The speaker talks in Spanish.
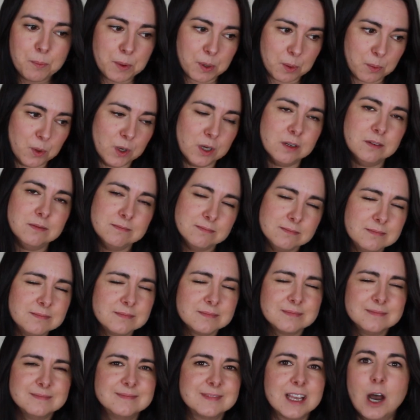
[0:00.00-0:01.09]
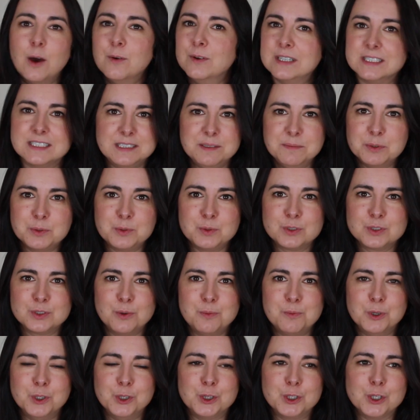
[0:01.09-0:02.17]
pero bueno, aún así me gustó
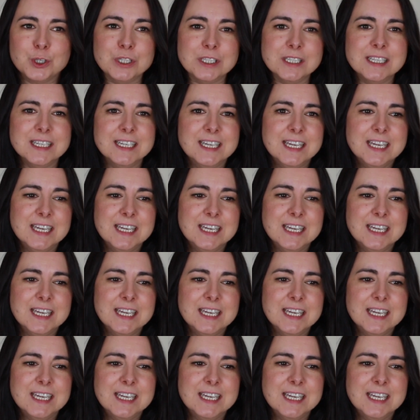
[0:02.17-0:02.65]
un montón.